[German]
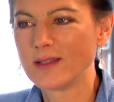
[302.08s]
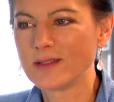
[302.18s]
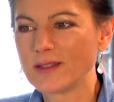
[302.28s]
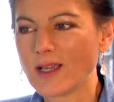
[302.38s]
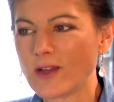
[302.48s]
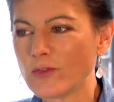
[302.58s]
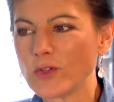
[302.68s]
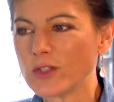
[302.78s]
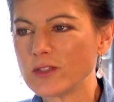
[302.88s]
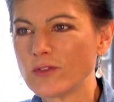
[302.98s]
äh, auf
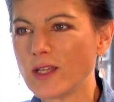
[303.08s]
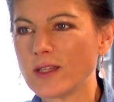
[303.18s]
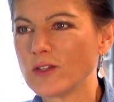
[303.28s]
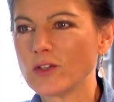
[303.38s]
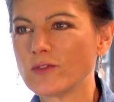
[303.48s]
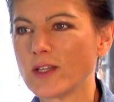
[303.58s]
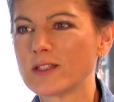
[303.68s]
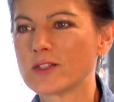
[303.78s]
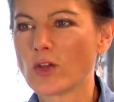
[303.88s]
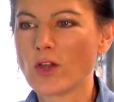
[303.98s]
irgendwelchen,
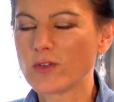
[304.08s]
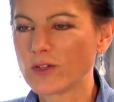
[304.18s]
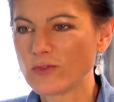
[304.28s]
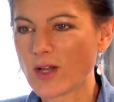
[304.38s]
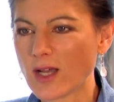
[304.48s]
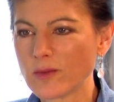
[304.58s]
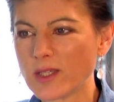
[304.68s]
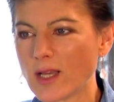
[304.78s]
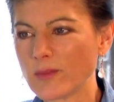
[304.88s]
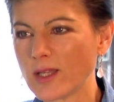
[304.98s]
irgendwelchen
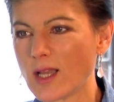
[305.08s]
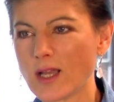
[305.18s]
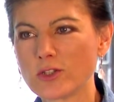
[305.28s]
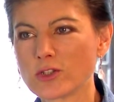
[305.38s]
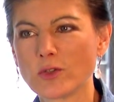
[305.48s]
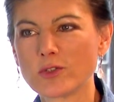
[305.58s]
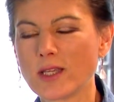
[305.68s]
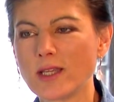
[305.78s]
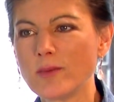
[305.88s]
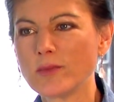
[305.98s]
Serverfarmen amerikanischer
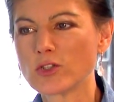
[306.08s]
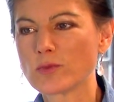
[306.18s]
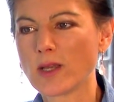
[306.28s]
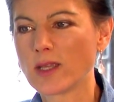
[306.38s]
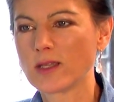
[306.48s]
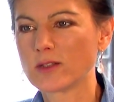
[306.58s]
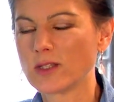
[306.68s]
Unternehmen gespeichert.